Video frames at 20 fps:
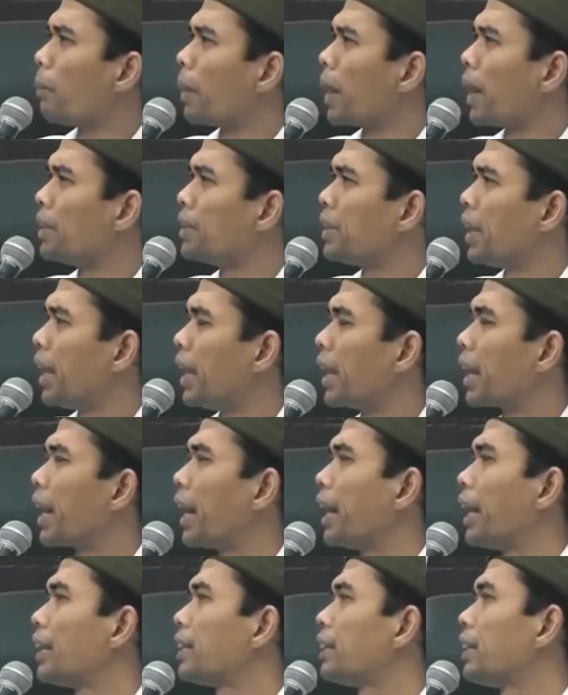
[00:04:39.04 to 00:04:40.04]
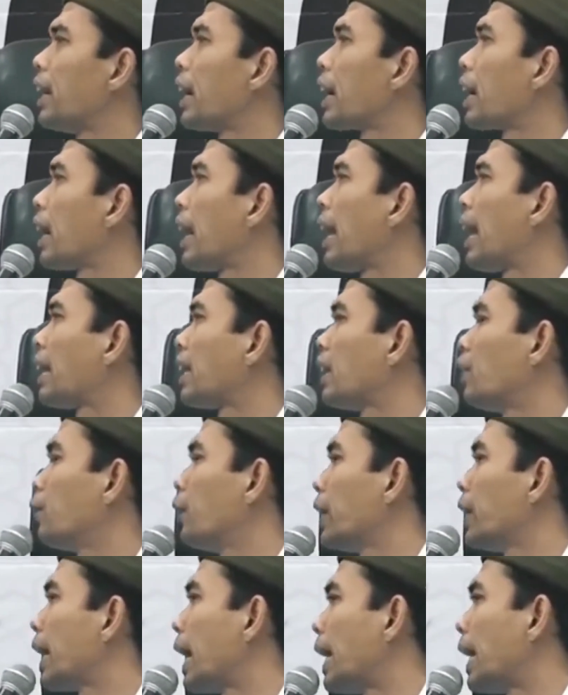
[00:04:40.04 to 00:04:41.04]
orang mengejek? Karena tidak
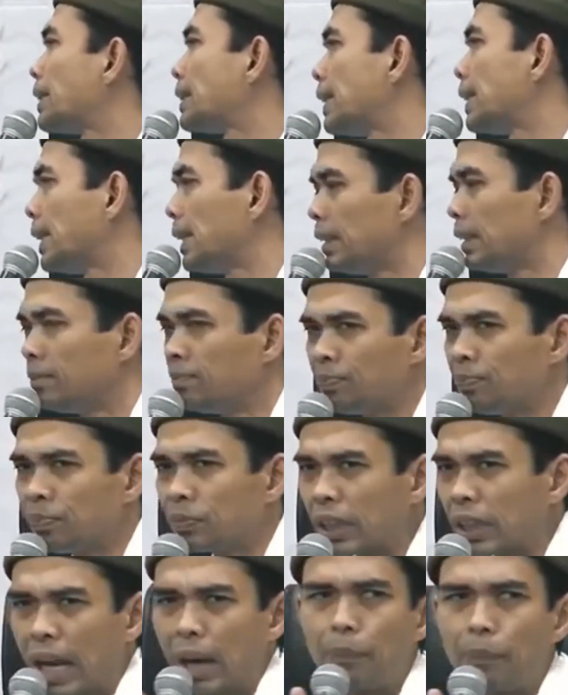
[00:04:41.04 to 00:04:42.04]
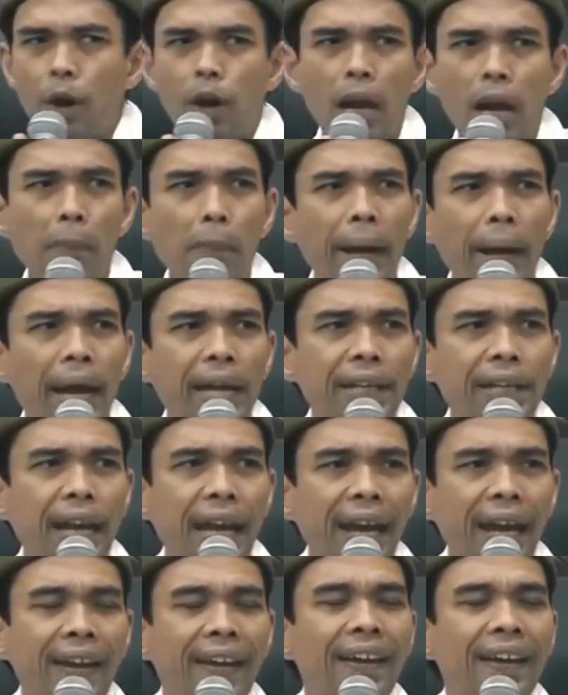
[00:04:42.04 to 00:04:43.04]
klarifikasi. Kenapa orang
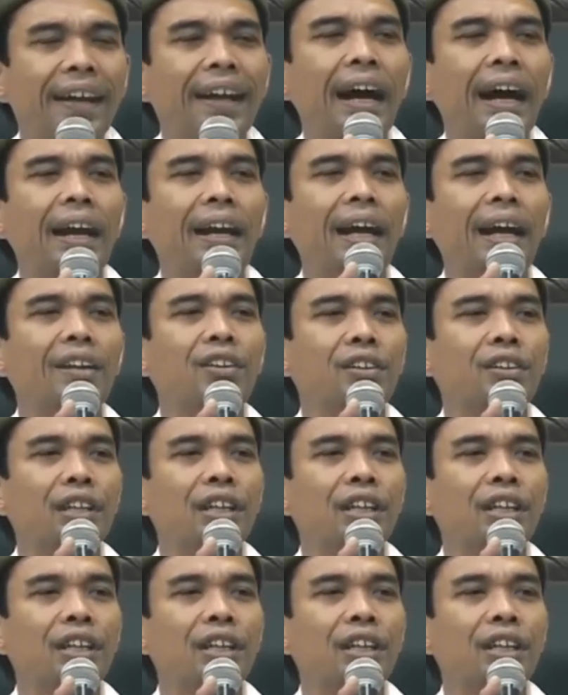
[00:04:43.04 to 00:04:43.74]
mengejek? Karena